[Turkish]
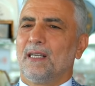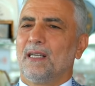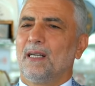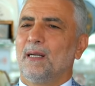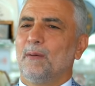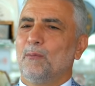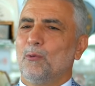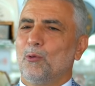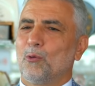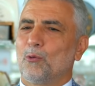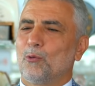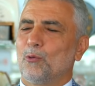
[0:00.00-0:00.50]

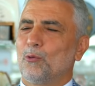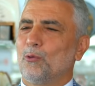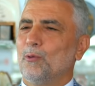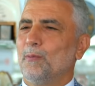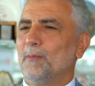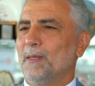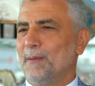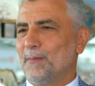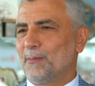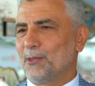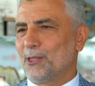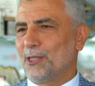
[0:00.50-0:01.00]
Hem okudum
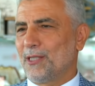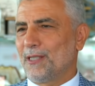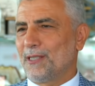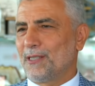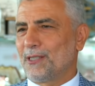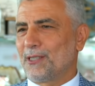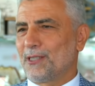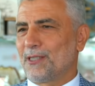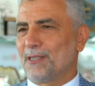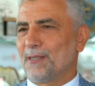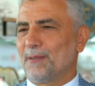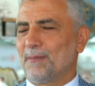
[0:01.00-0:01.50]
hem
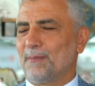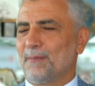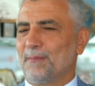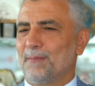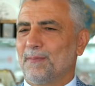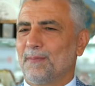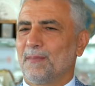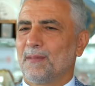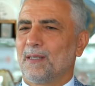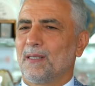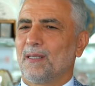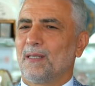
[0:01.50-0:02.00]
çalıştım.
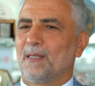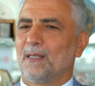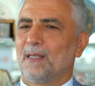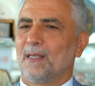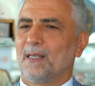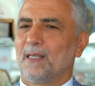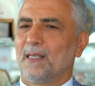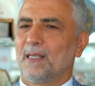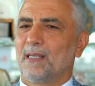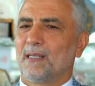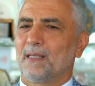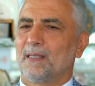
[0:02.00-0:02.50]

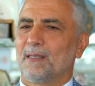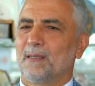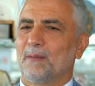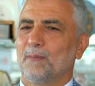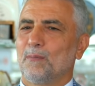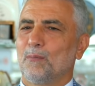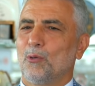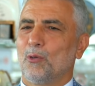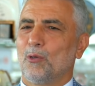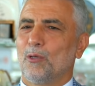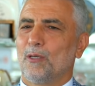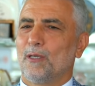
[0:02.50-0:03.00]

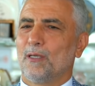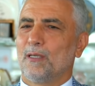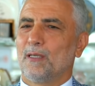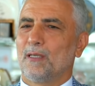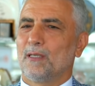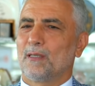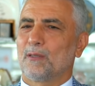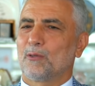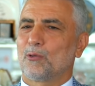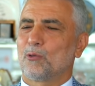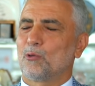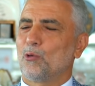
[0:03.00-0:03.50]
Hayatım böyle
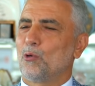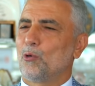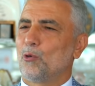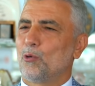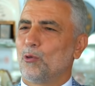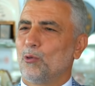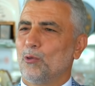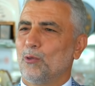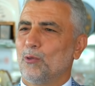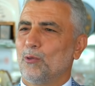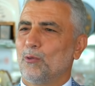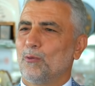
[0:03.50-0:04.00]

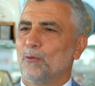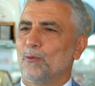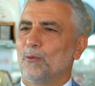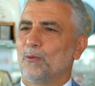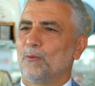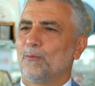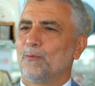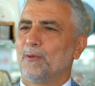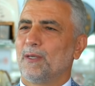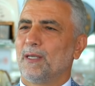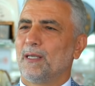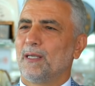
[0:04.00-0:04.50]
zorlu
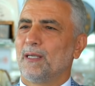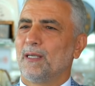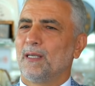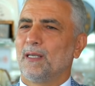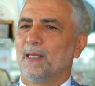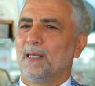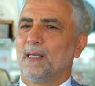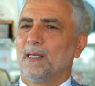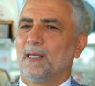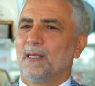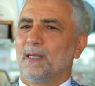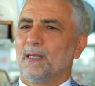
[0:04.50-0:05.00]
ve
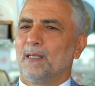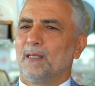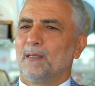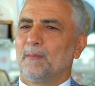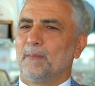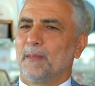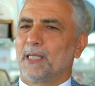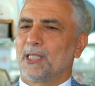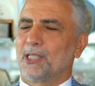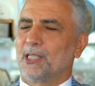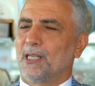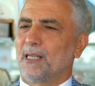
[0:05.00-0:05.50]

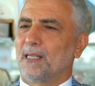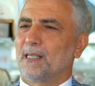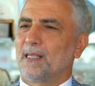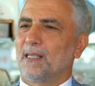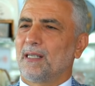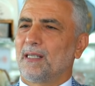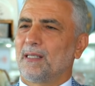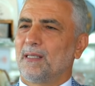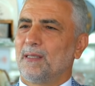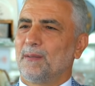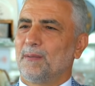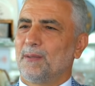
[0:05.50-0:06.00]

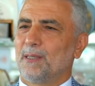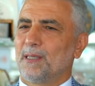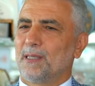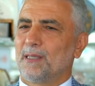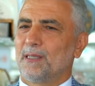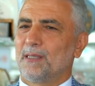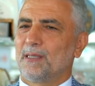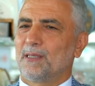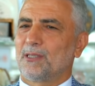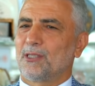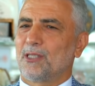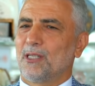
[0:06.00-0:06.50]
meşakkatli bir
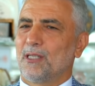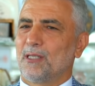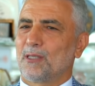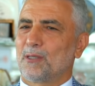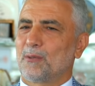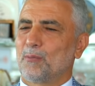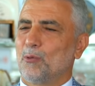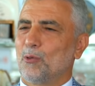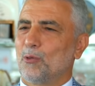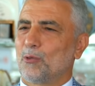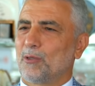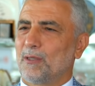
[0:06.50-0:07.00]

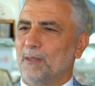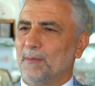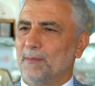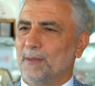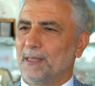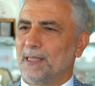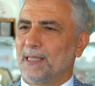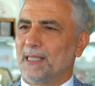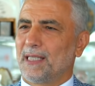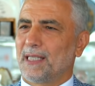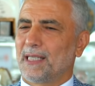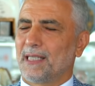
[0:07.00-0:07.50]
çalışma
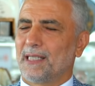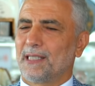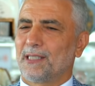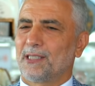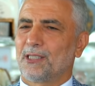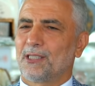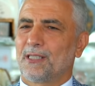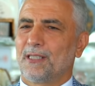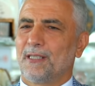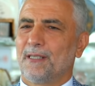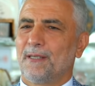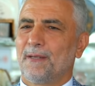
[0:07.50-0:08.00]
ortamında
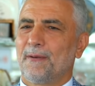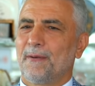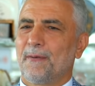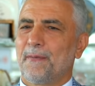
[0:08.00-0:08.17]
geçti.